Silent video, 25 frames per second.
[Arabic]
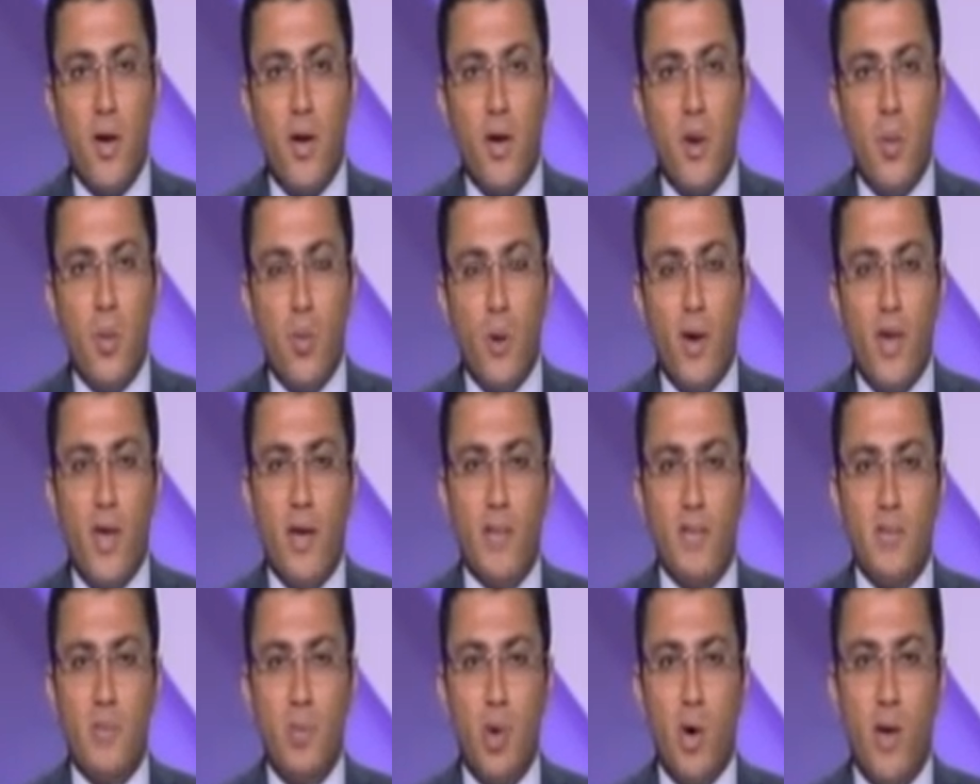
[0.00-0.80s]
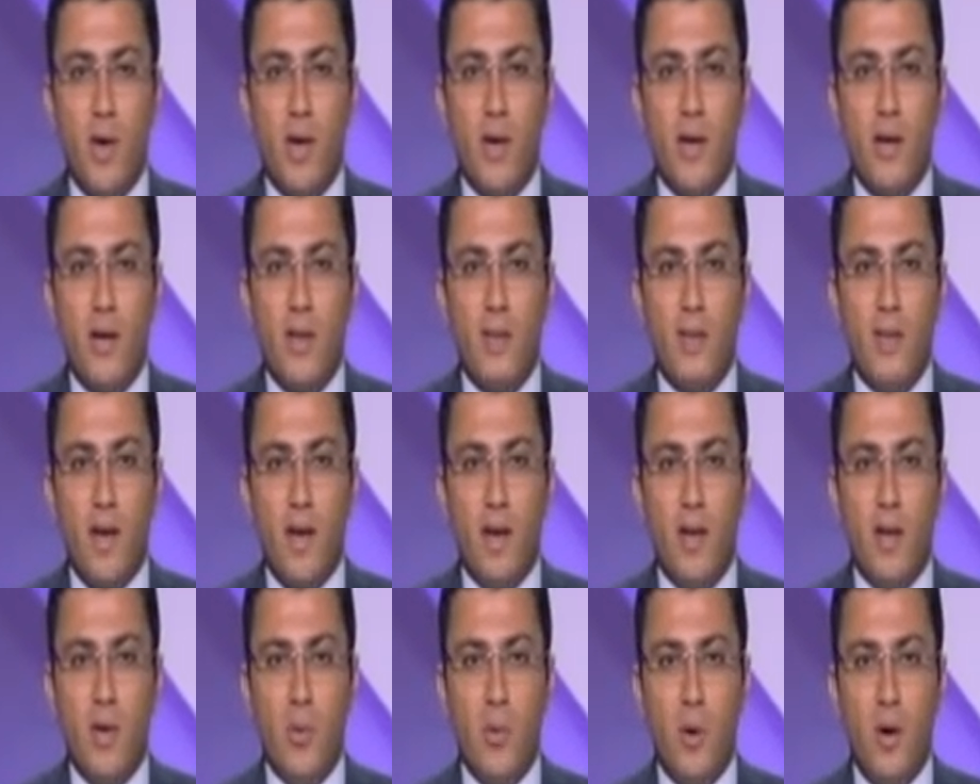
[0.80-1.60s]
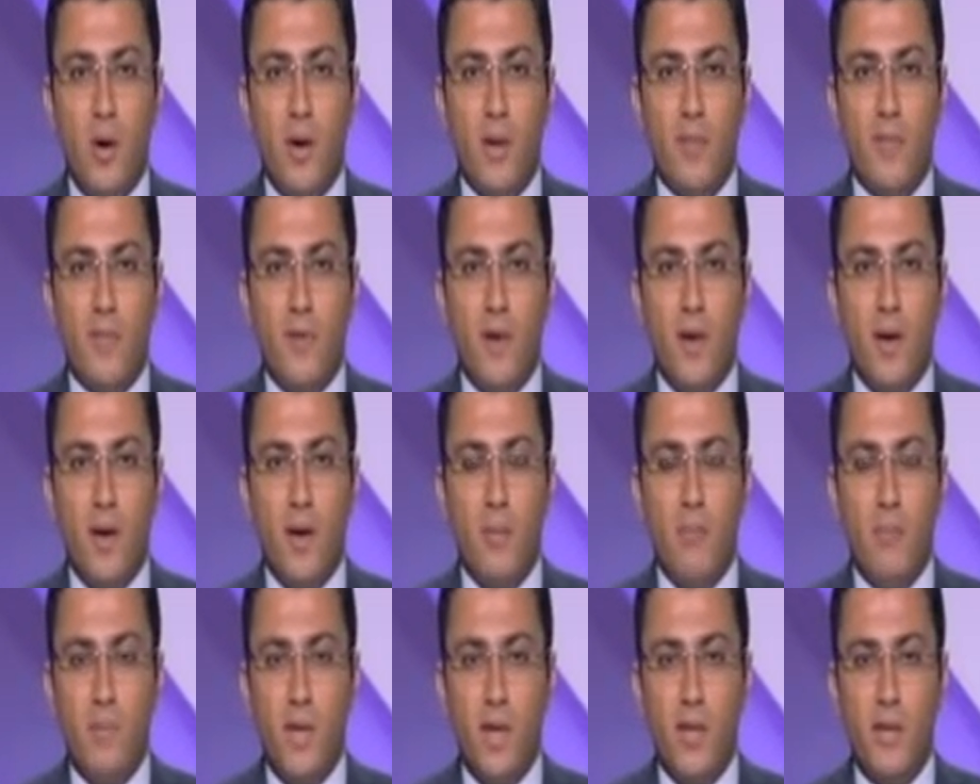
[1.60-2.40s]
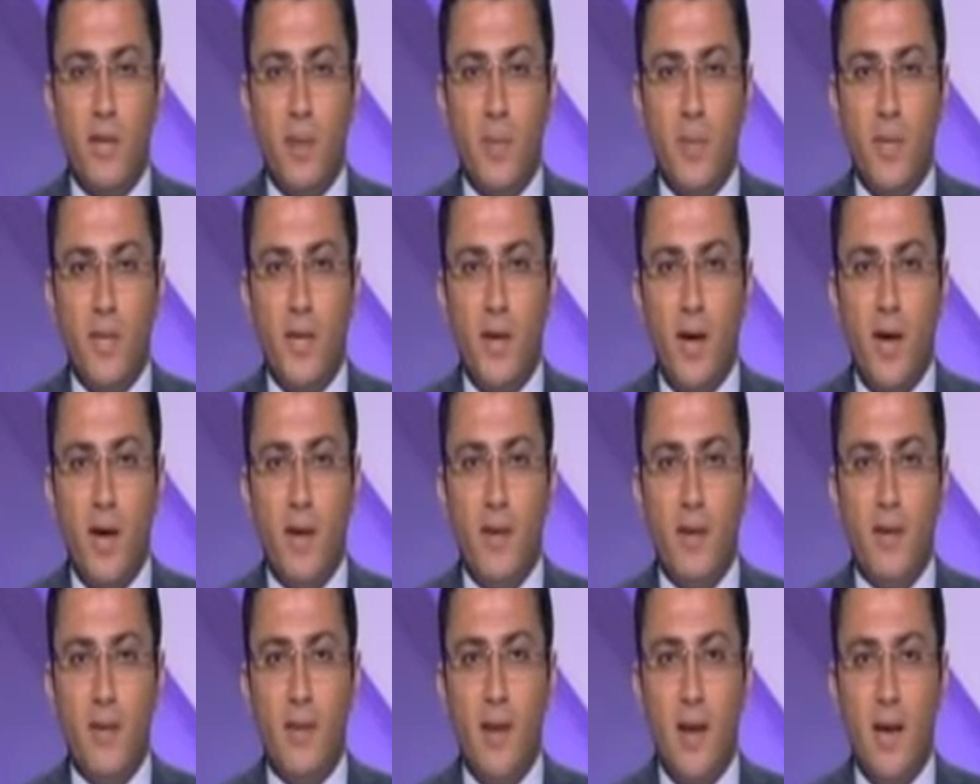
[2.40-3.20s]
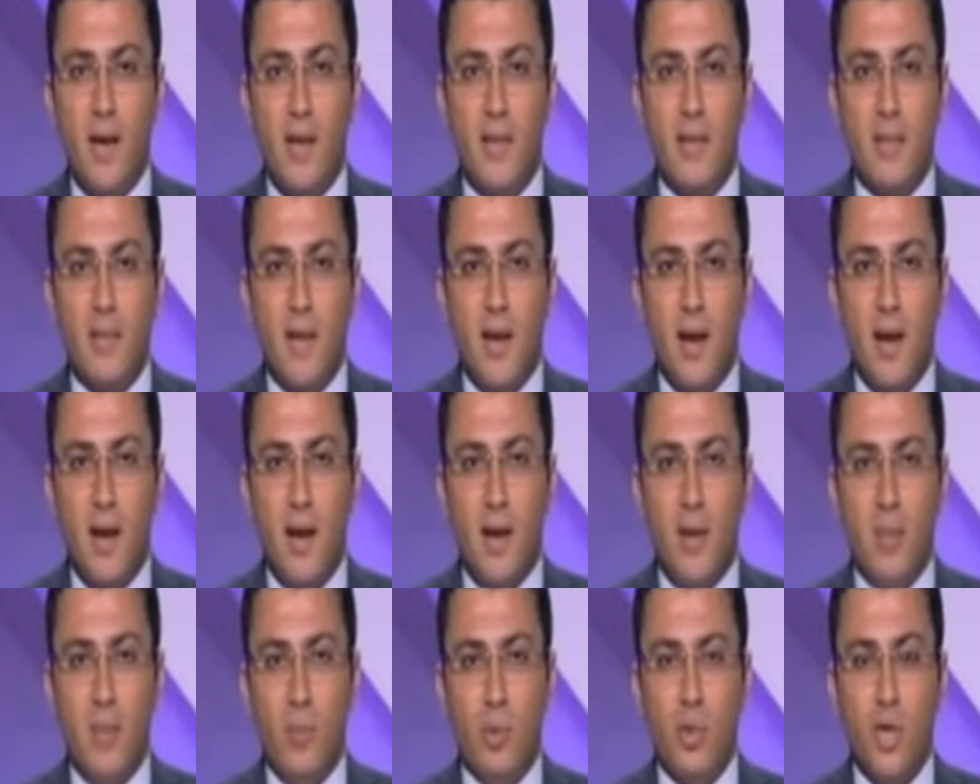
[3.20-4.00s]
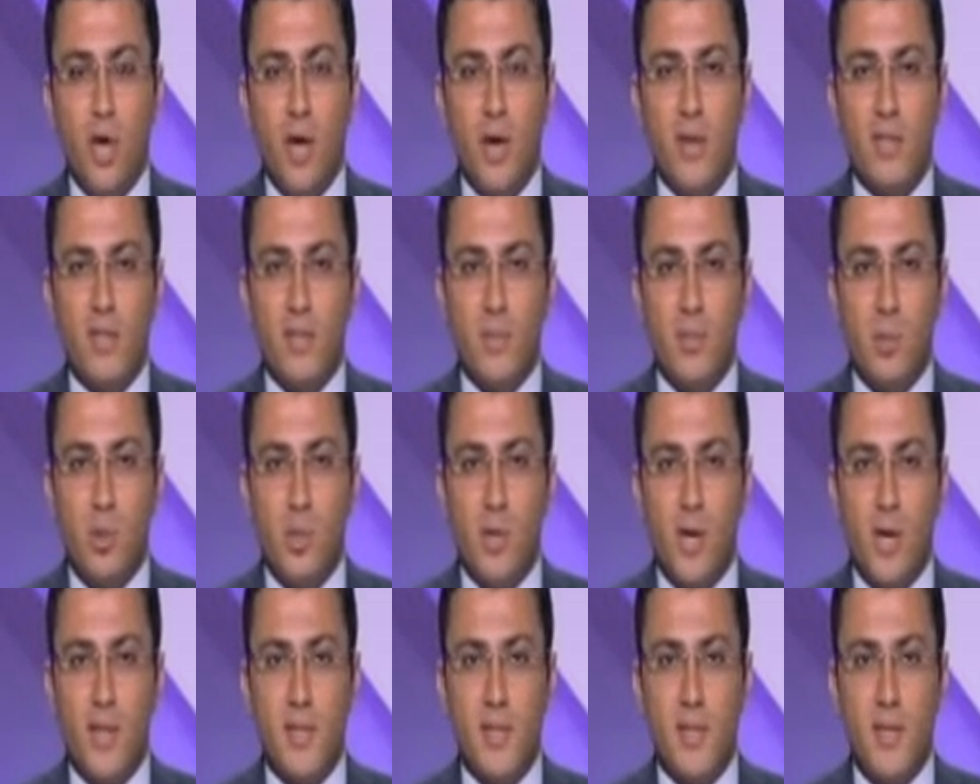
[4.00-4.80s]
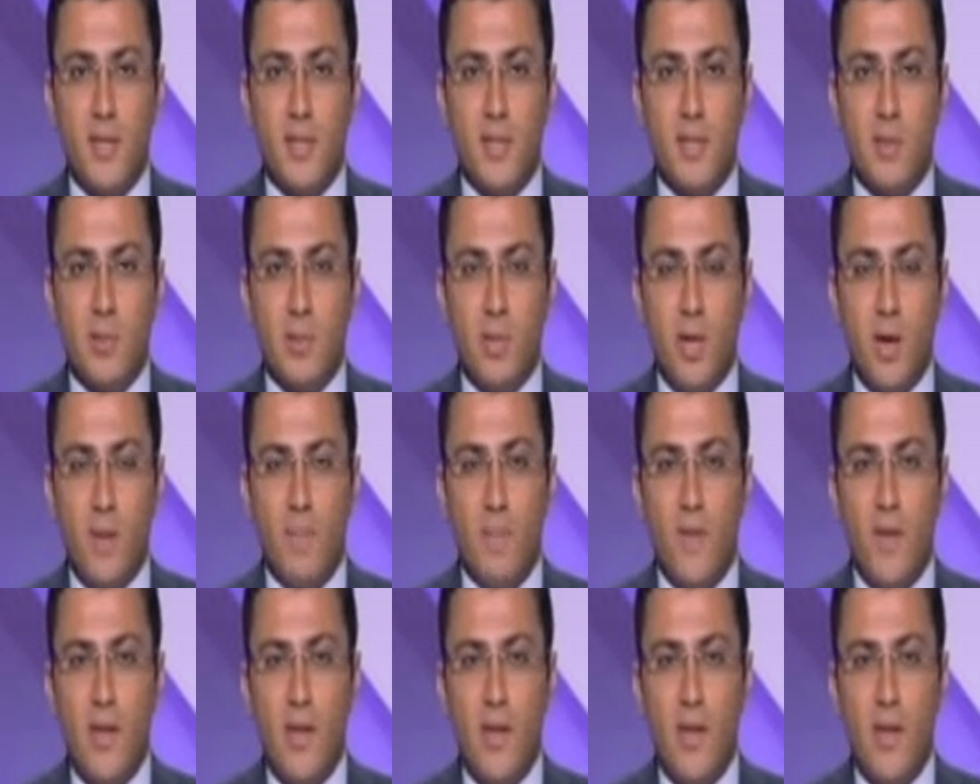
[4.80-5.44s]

وهي اسمها لجنة الحوار فمن الطبيعي أن يجلس المتخاصمون السياسيون